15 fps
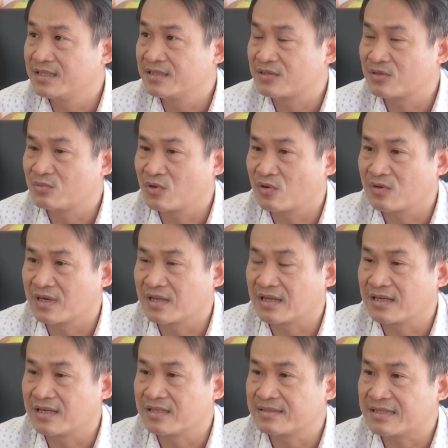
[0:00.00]
Chúng tôi là
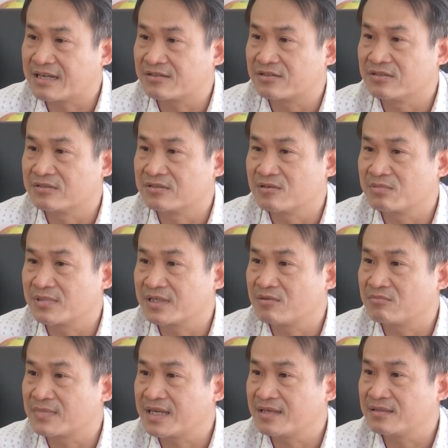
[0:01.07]
tăng cường trong cái
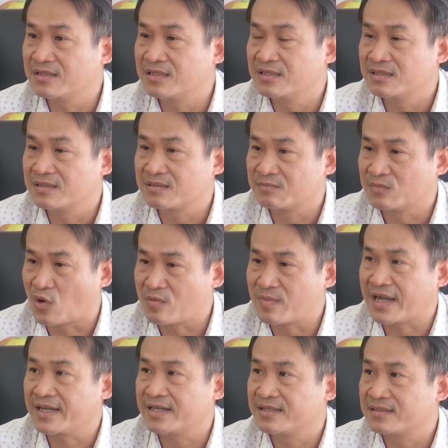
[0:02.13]
công tác mọi
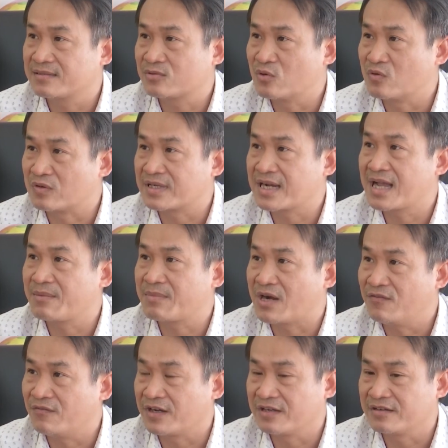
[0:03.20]
mặt tuần tra
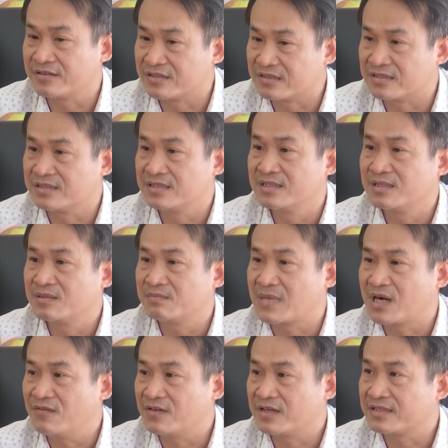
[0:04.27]
bảo vệ rừng,
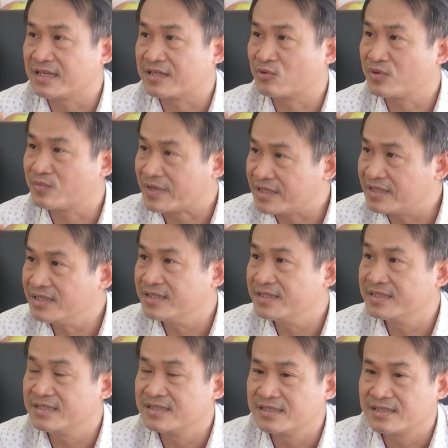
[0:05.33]
bảo vệ tài nguyên biển,
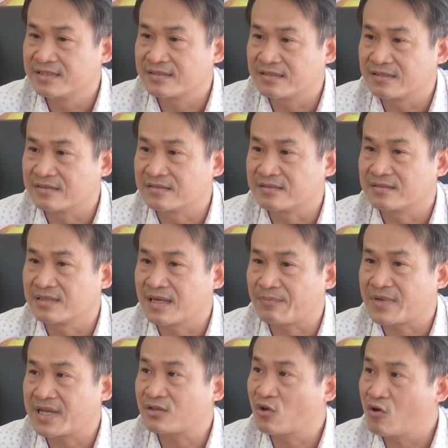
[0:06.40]
rồi lập
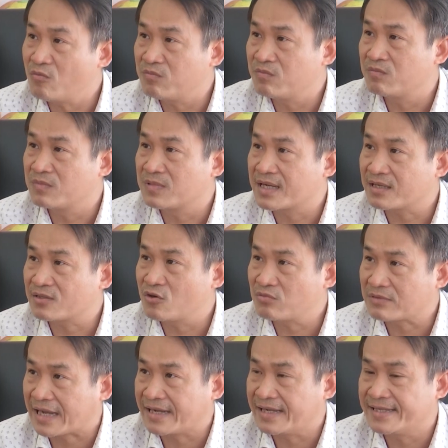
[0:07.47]
các chốt các chốt
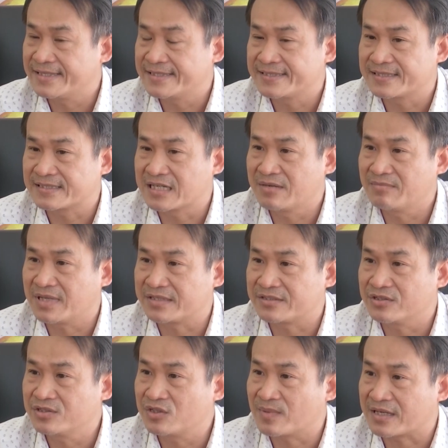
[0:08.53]
chặn để mà
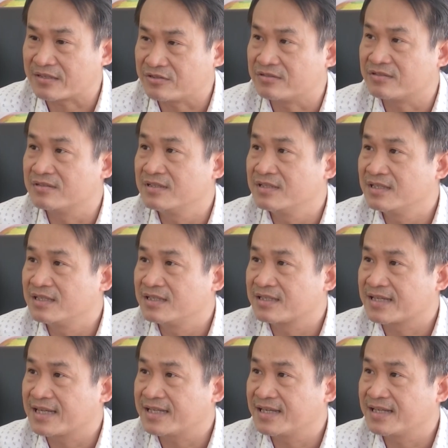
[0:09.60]
giữ cho bằng được
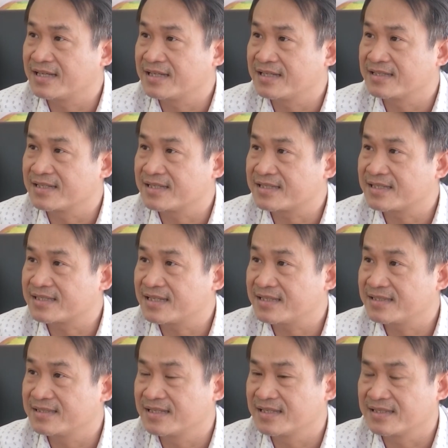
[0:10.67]
các các các các,
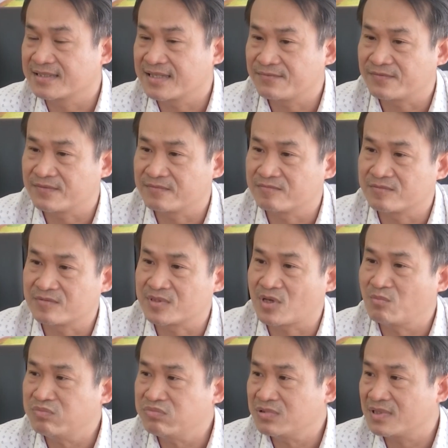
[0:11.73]
các
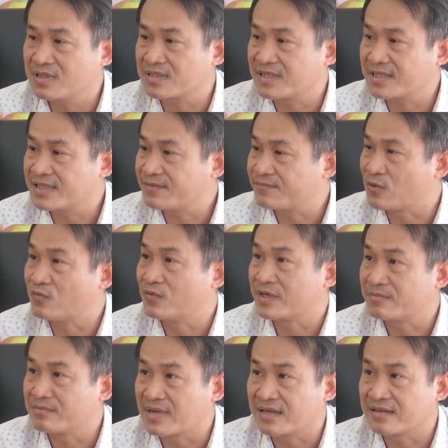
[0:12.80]
chống cái cái vụ
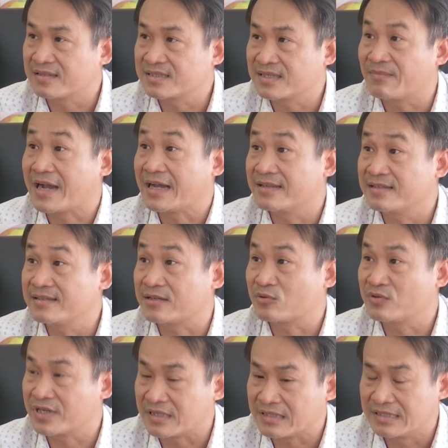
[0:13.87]
việc mà xâm hại đến tài nguyên rừng.